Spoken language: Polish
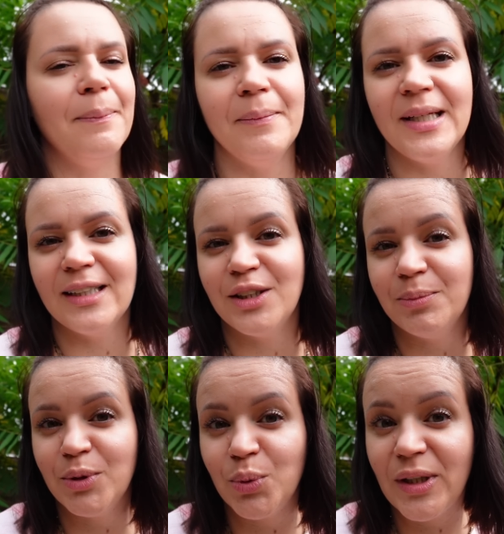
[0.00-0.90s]
My
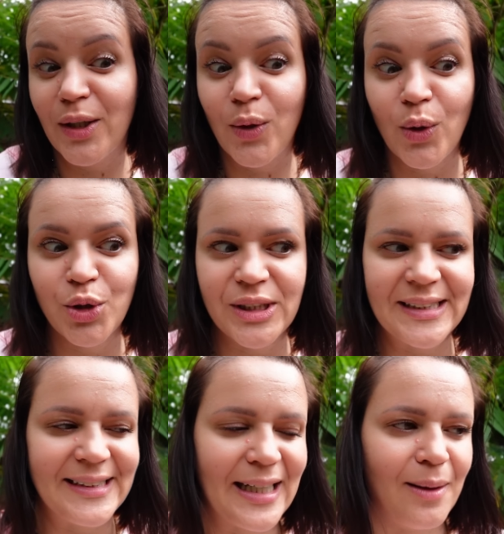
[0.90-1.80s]
jesteśmy tutaj,
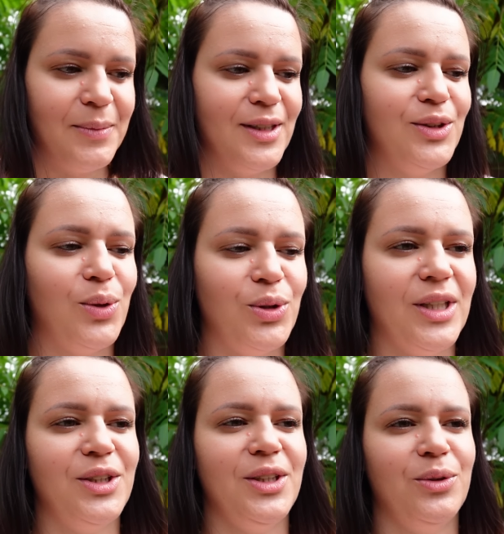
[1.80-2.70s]
korzystamy.
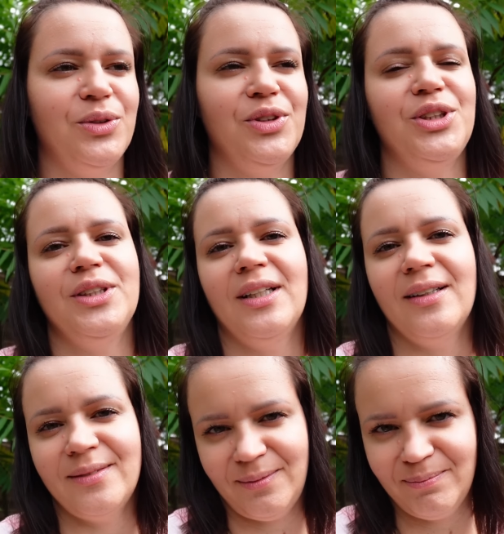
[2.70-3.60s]
Tosia się oczywiście
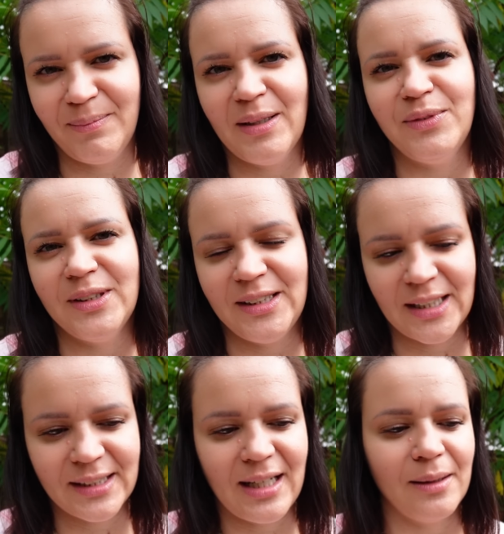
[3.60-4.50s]
bawi z
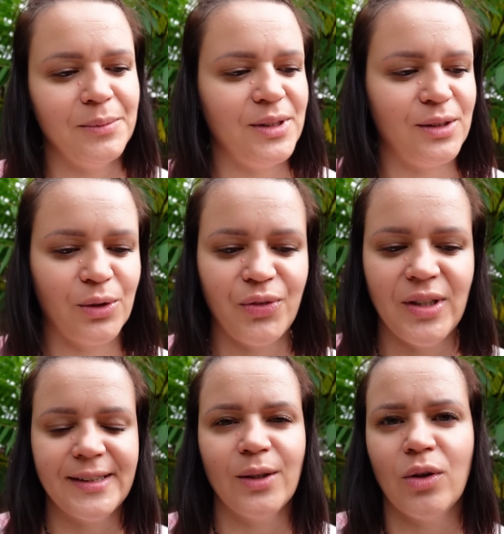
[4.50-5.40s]
dziadkami co
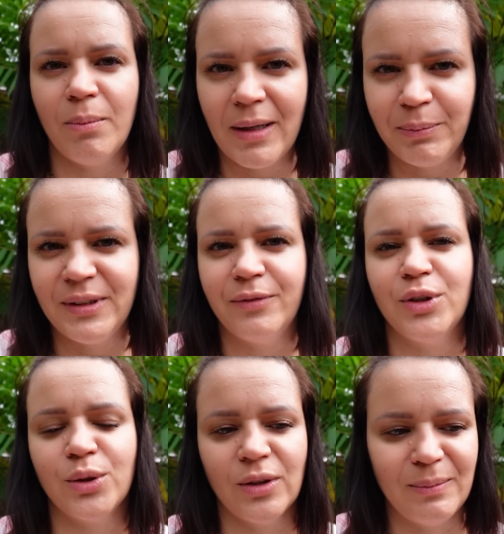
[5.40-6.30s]
jest tylko babcia,
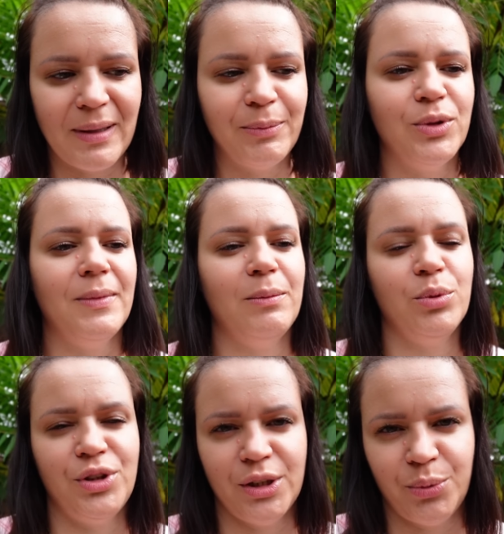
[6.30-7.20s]
wszystko z babcią
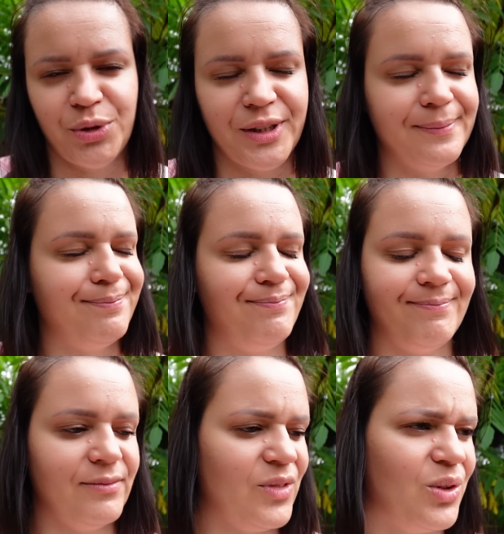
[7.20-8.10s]
albo z dziadziusiem.
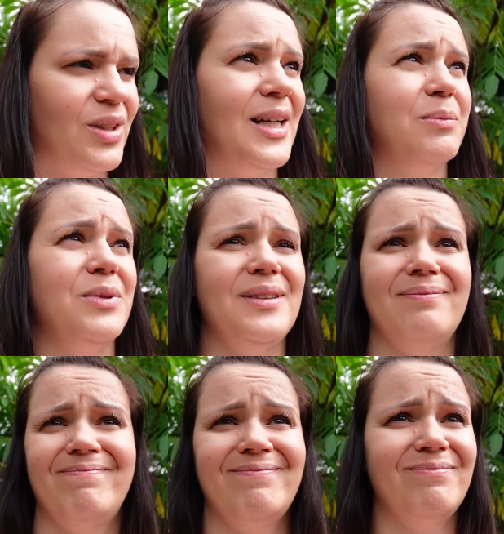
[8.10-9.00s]
W ogóle jakby
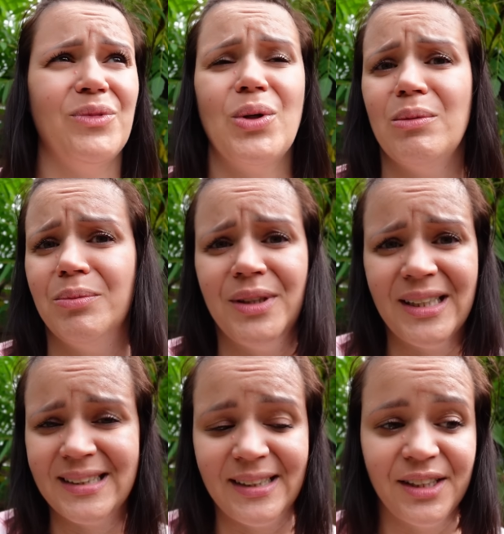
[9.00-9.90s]
mogłabym
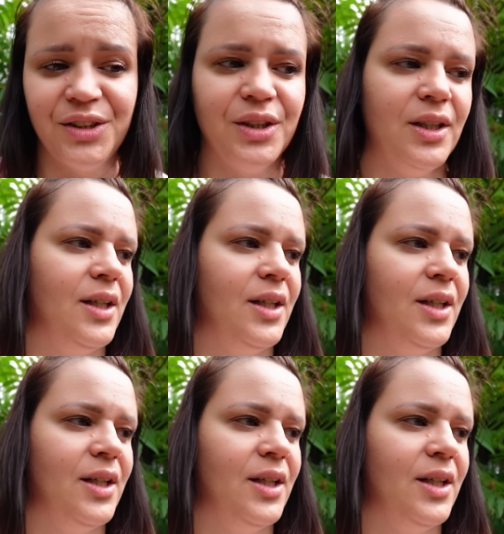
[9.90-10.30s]
nie istnieć.